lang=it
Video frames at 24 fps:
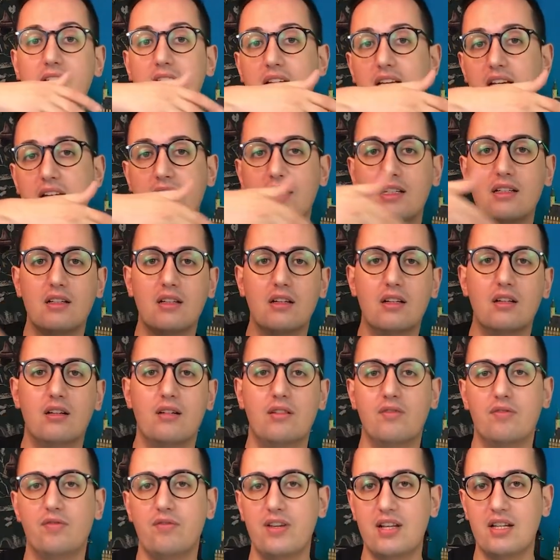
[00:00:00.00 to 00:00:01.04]
in
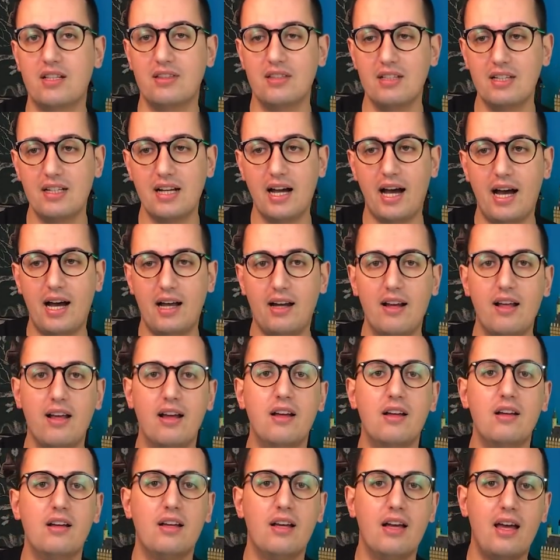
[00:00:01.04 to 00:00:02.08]

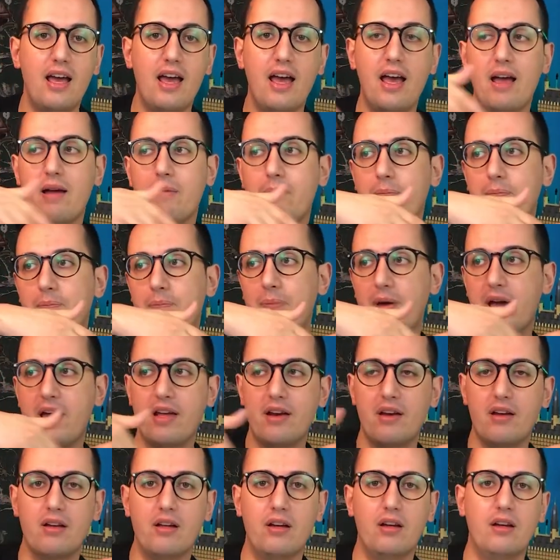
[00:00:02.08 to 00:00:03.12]
verticale e
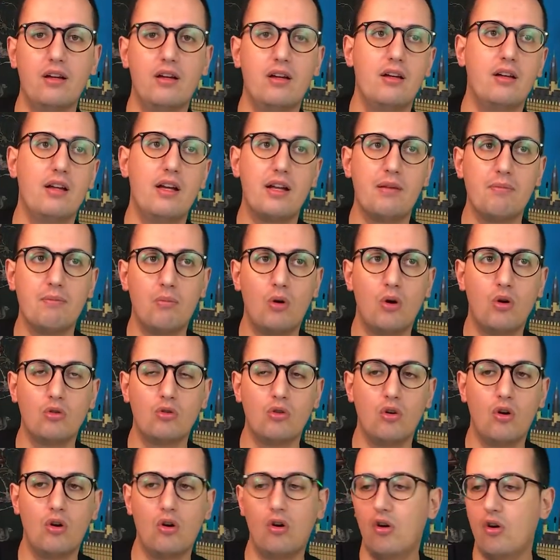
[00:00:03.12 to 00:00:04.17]
per, eh, in
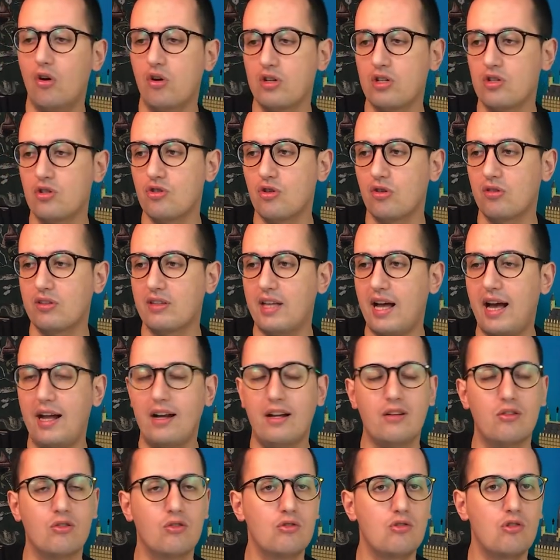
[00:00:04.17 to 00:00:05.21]
modo
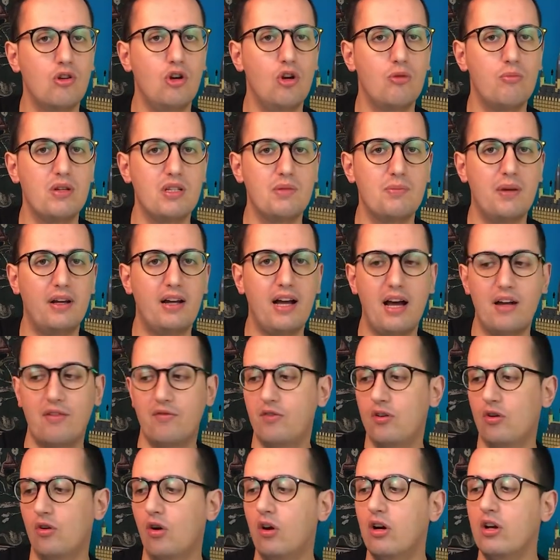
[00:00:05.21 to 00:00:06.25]
orizzontale, non so come
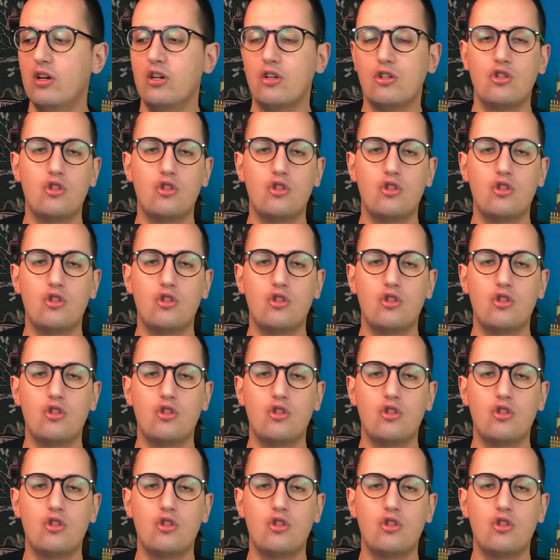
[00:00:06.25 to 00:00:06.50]
spiegarvelo,